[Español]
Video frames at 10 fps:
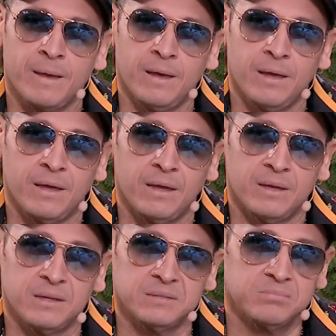
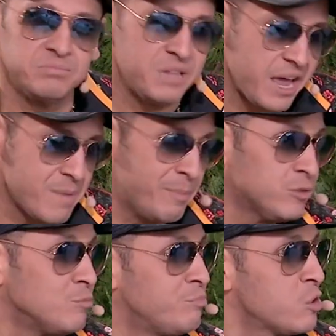Eh, de ahí
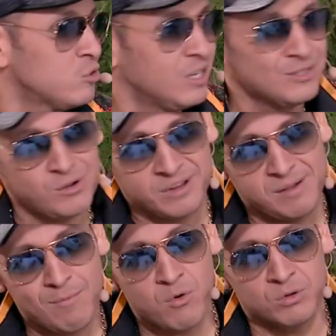empezó un proceso aquí
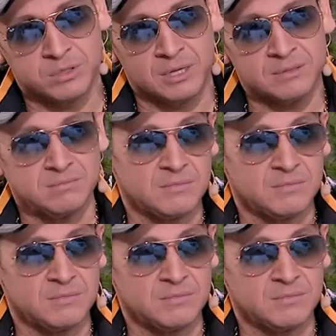en Bogotá